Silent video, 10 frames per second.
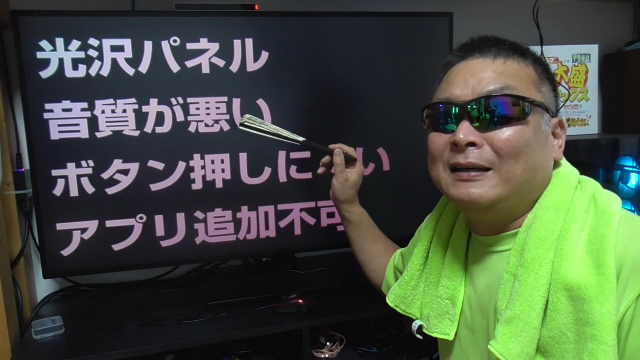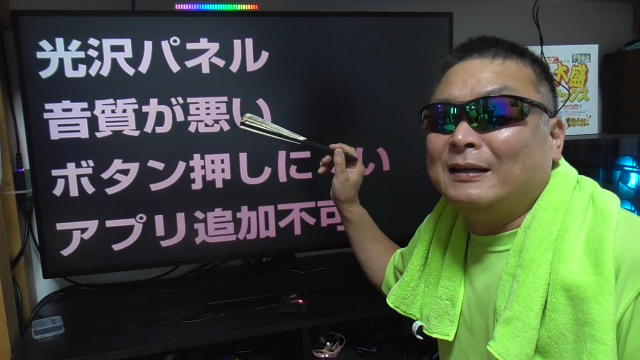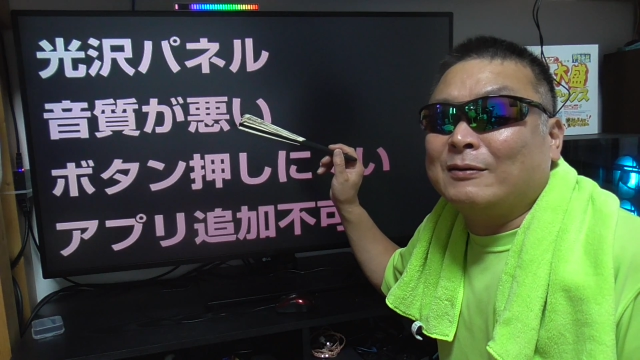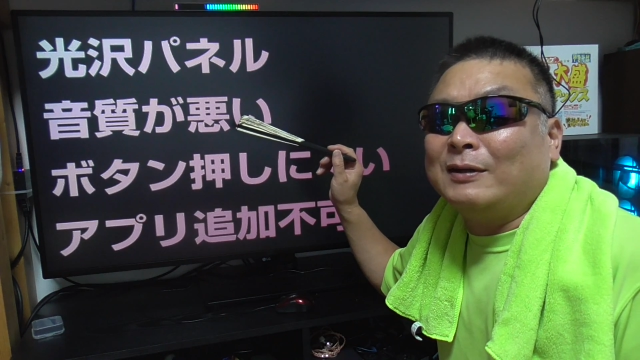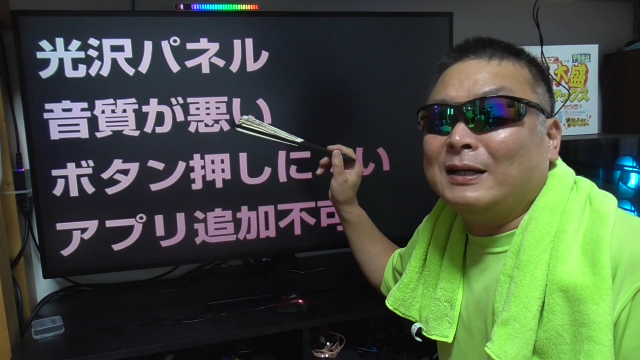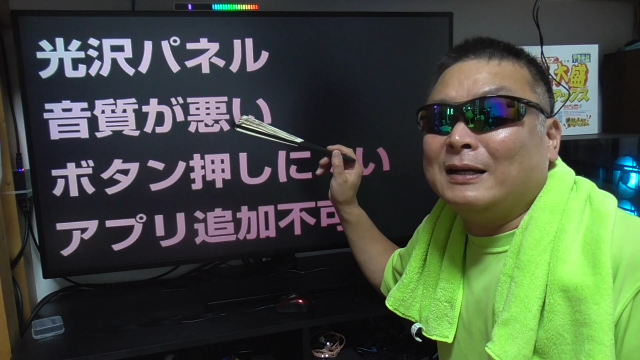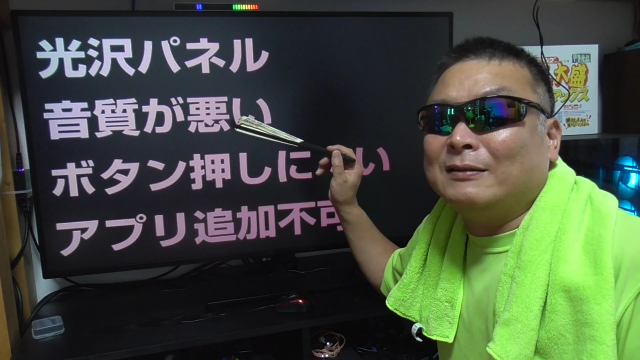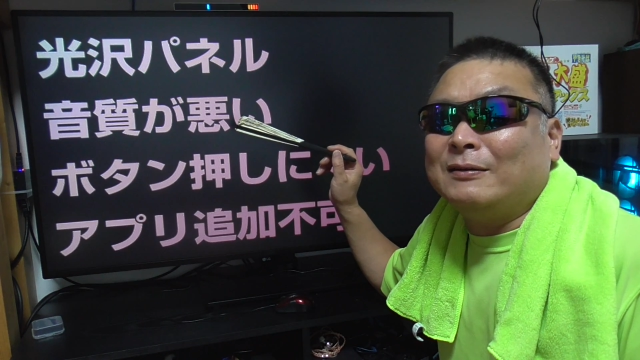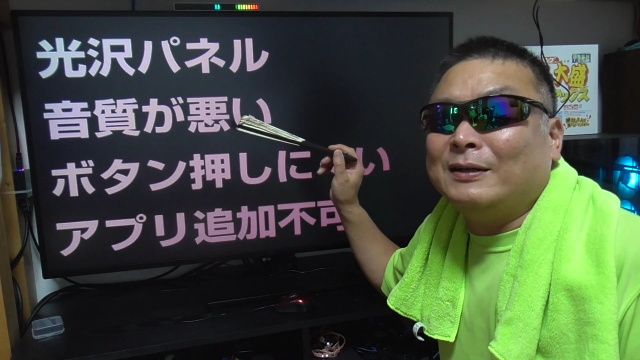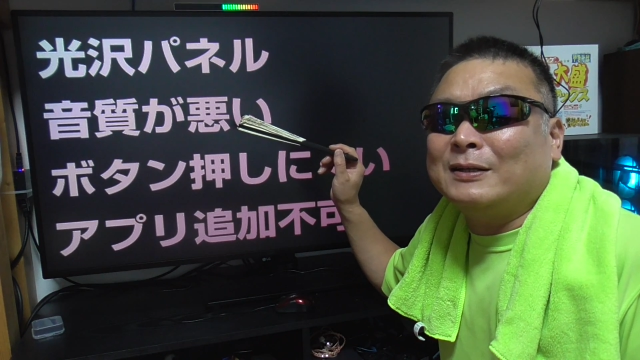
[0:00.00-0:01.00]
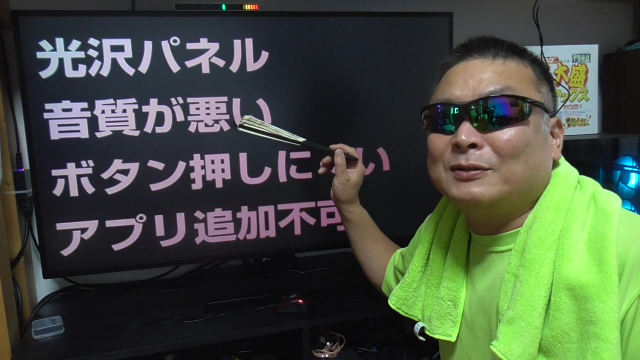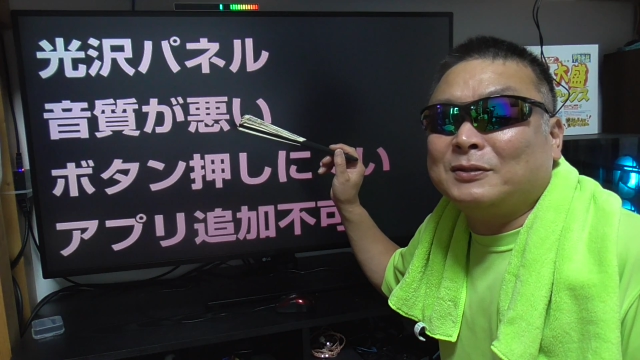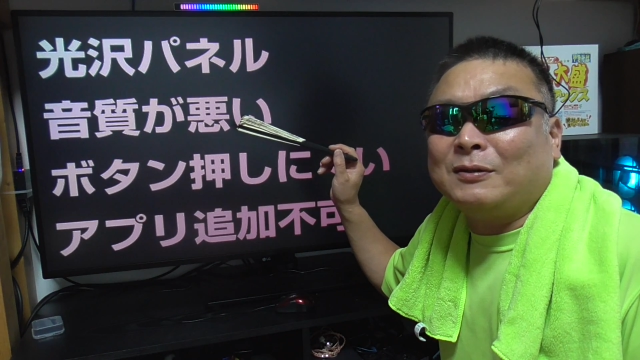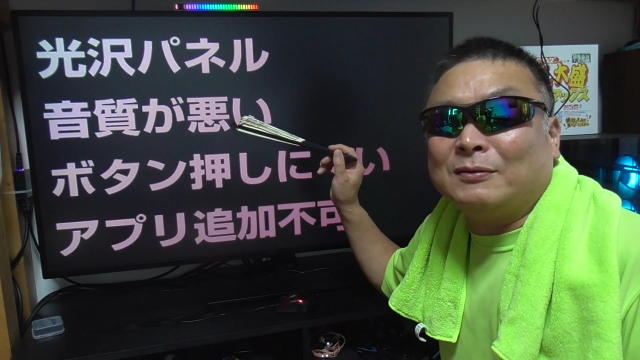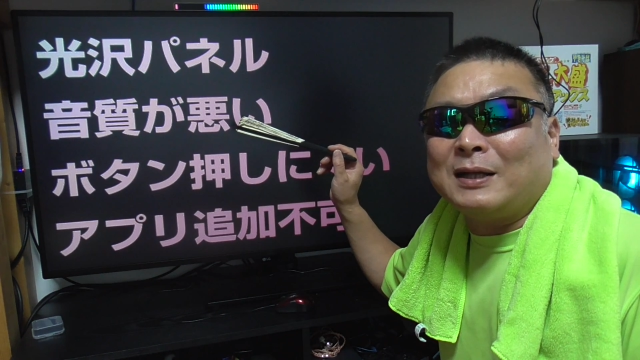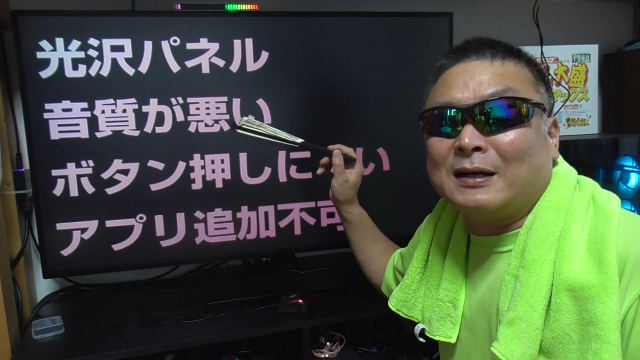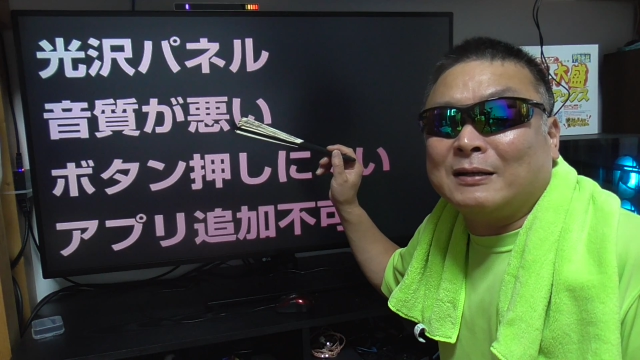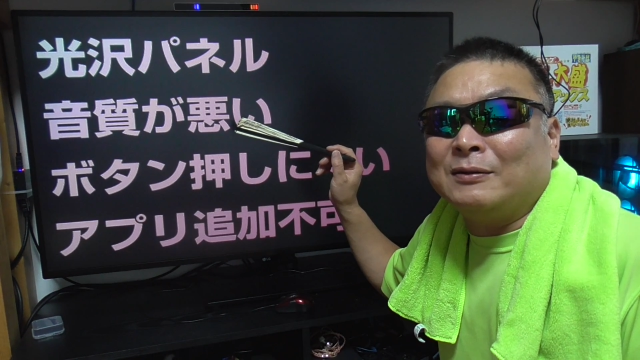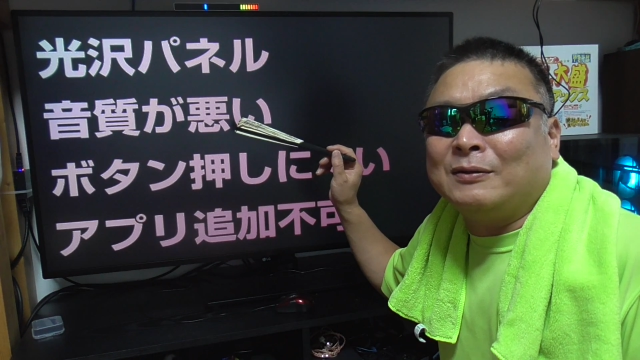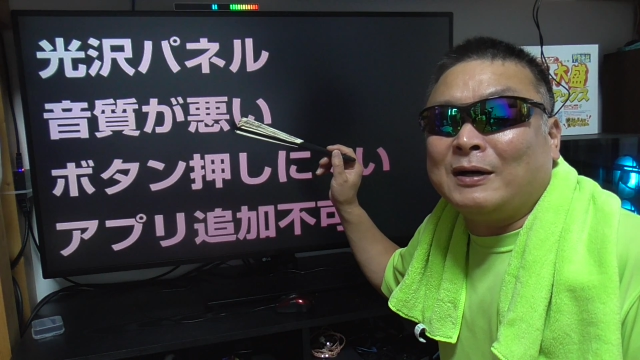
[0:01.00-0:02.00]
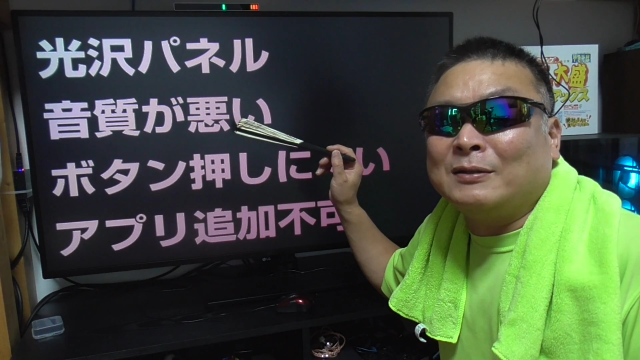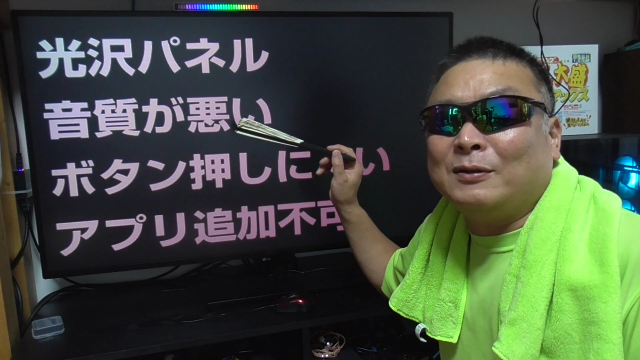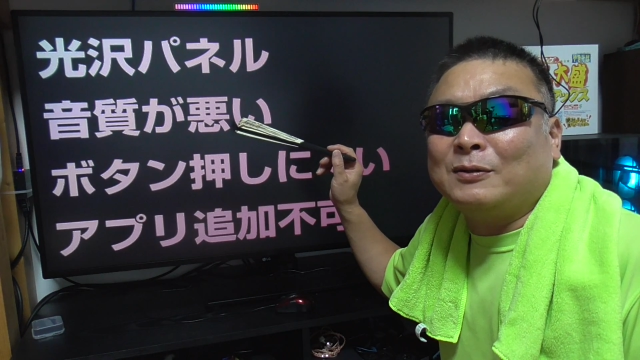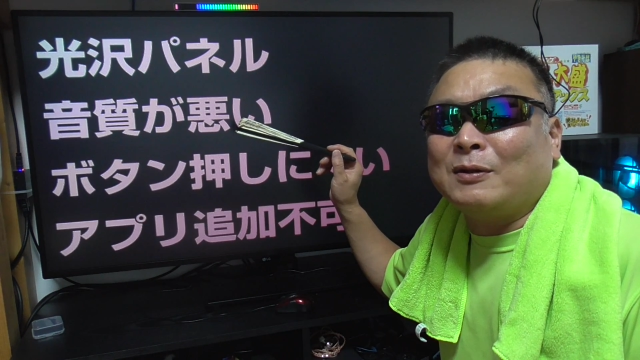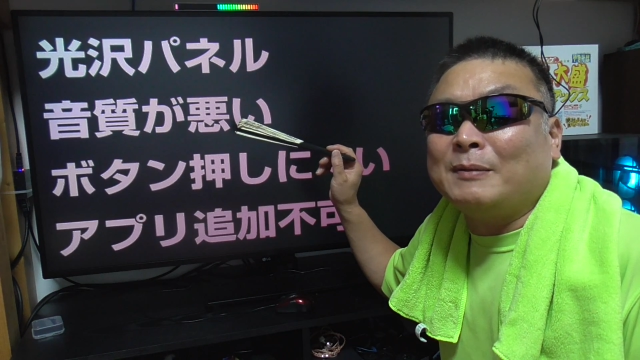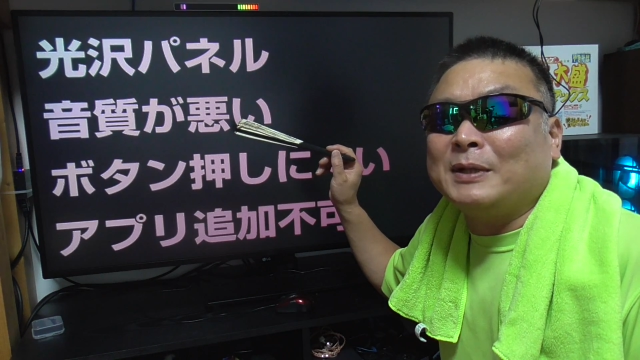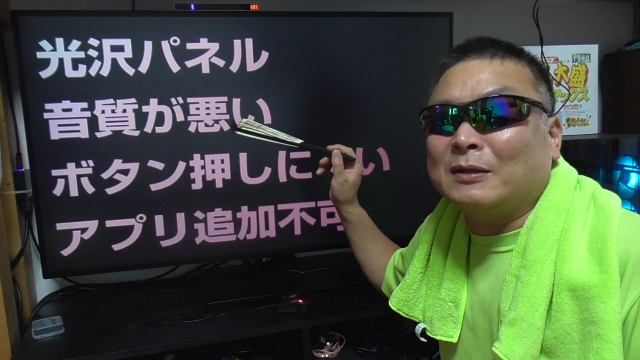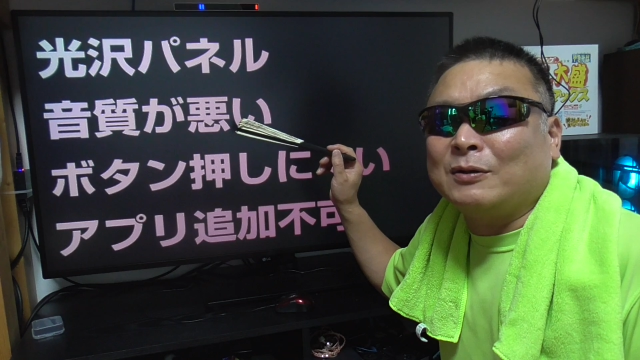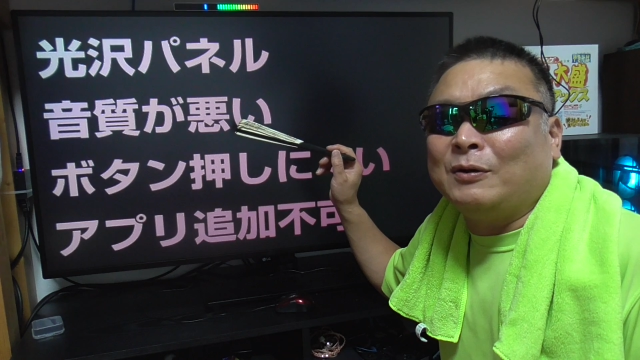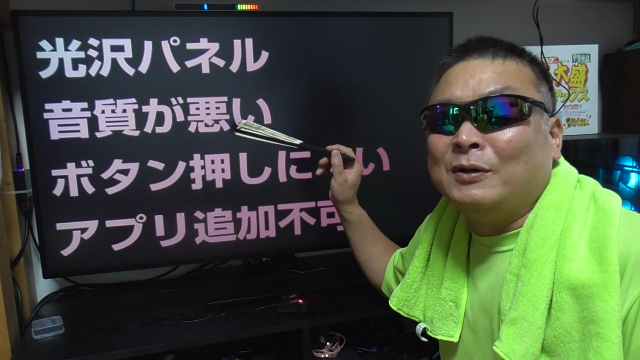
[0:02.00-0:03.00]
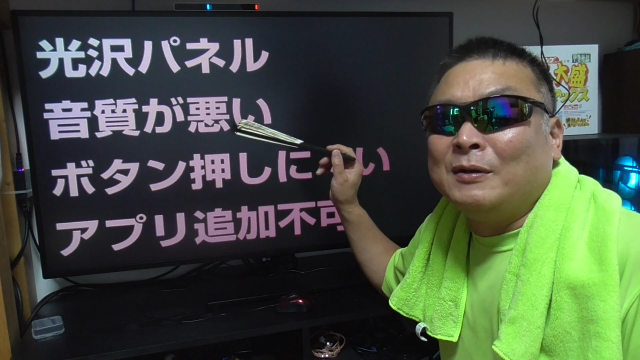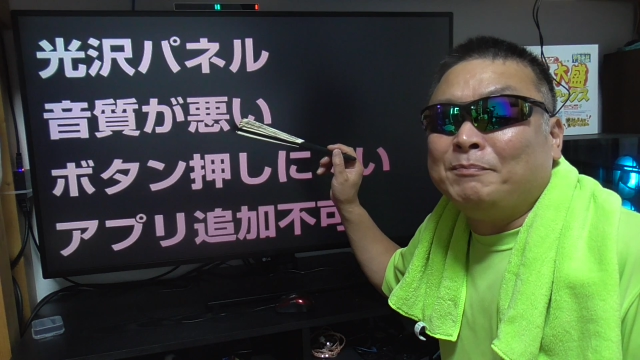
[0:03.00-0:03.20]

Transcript: えー、これがあのエクストロンなんかのアドレナナだと